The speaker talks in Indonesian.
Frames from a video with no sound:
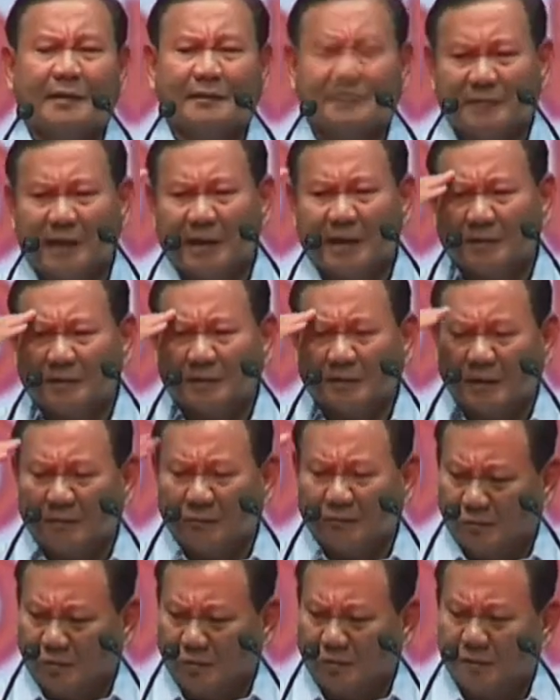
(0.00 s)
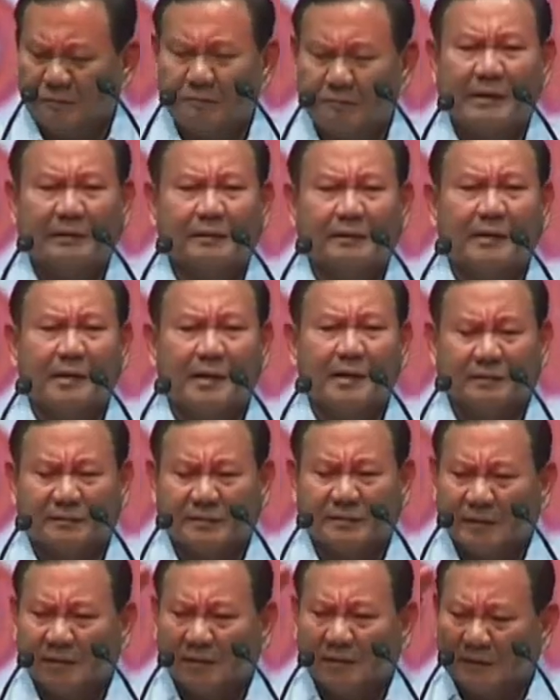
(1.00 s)
Saya tetap hormat,
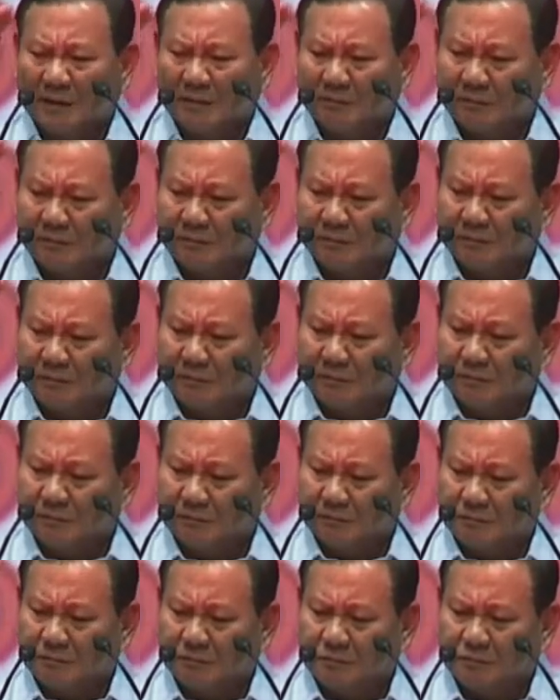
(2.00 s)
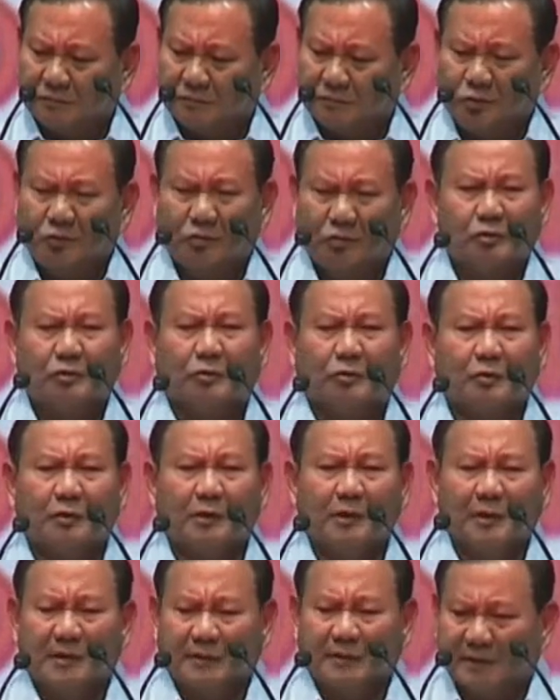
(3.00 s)
saya tetap
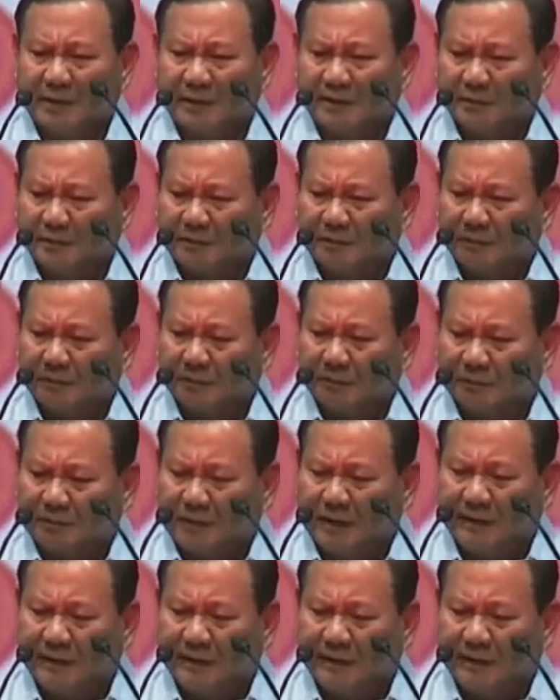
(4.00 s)
tunduk, saya tetap